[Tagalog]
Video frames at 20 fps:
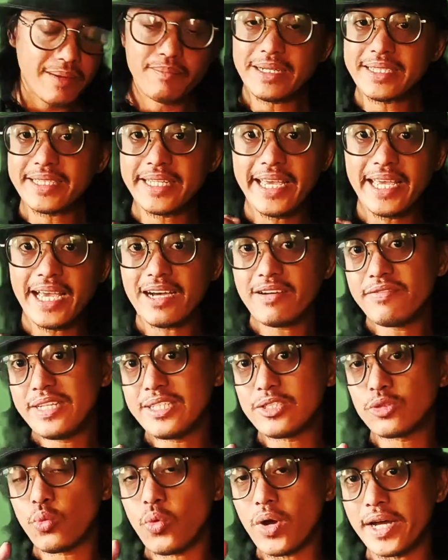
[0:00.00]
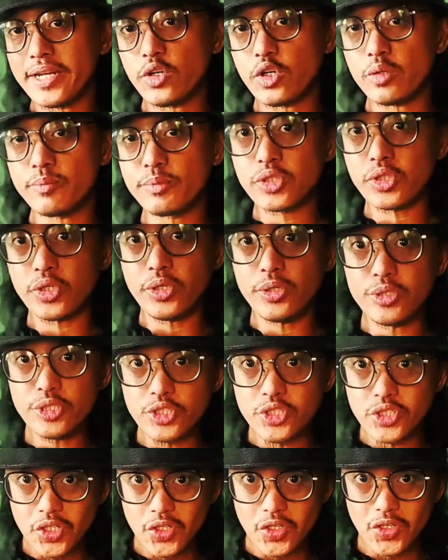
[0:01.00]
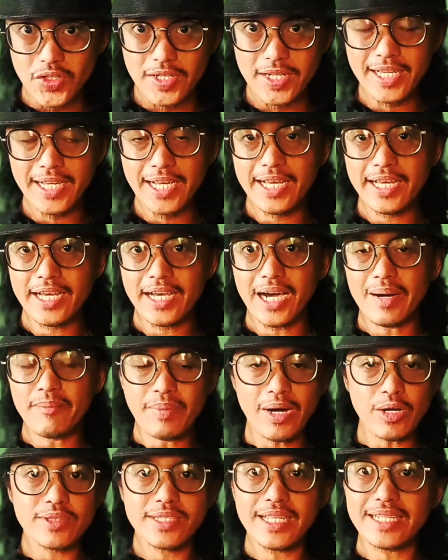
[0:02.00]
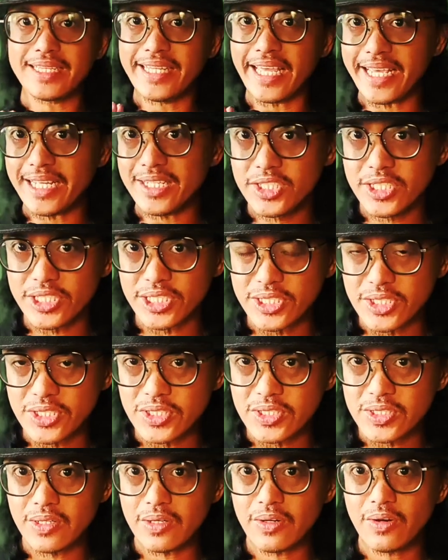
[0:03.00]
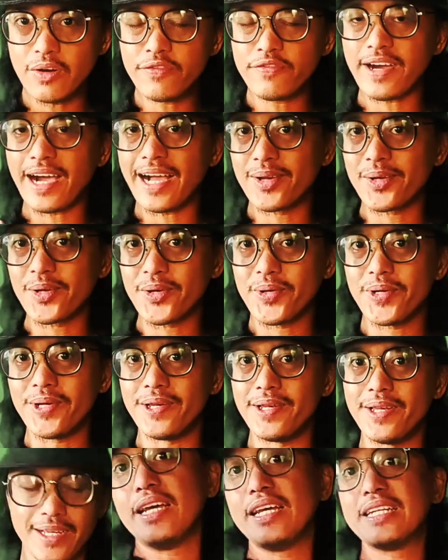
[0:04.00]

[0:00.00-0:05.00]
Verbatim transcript: But they have this one obscure song about the dangers of alcohol.